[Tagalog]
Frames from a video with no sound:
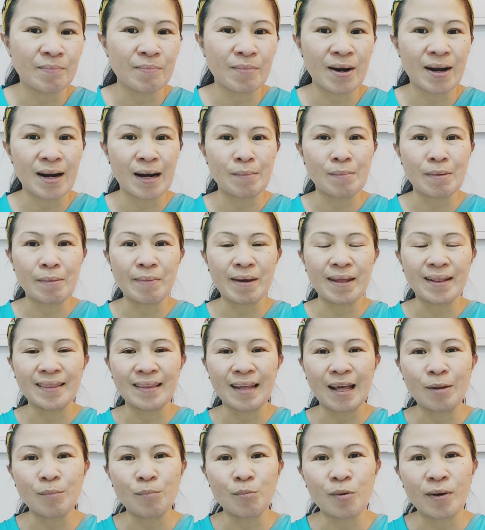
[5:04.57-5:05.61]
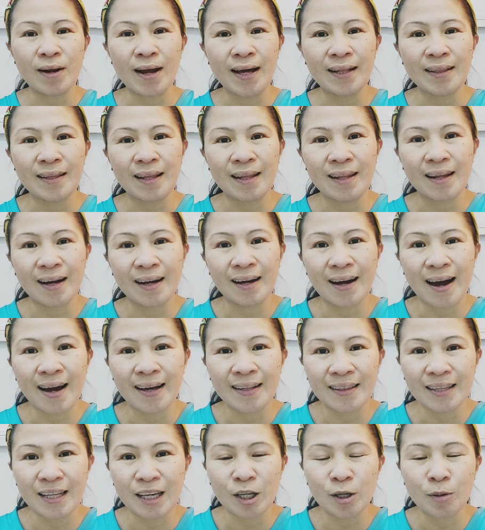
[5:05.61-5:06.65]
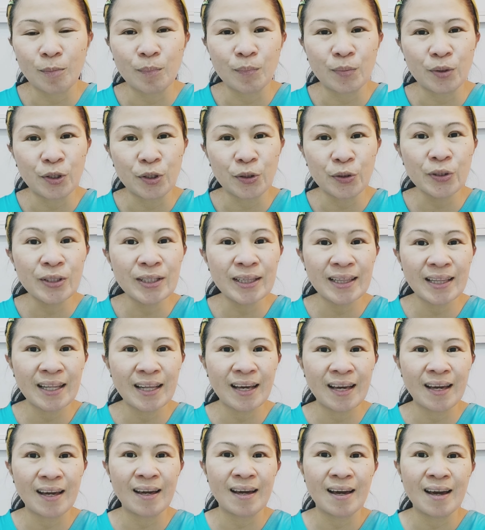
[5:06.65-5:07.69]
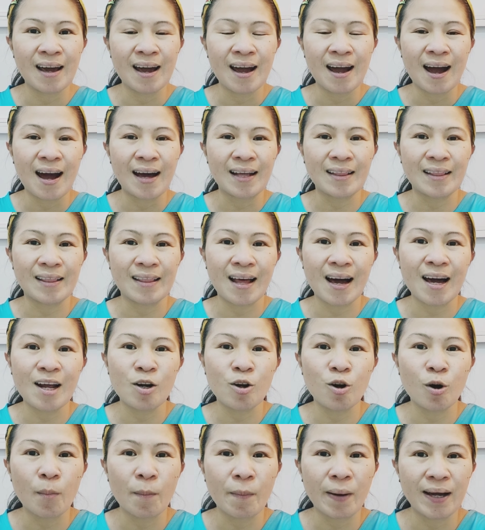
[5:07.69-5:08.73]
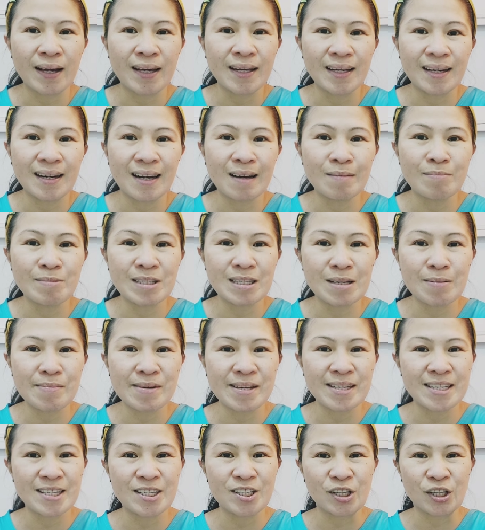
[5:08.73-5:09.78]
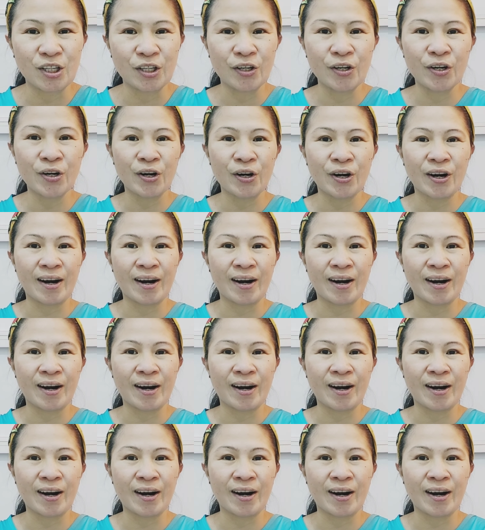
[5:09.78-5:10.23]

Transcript: para ma-maintain po natin ang ating beauty at lalong ma-inlove si Mr.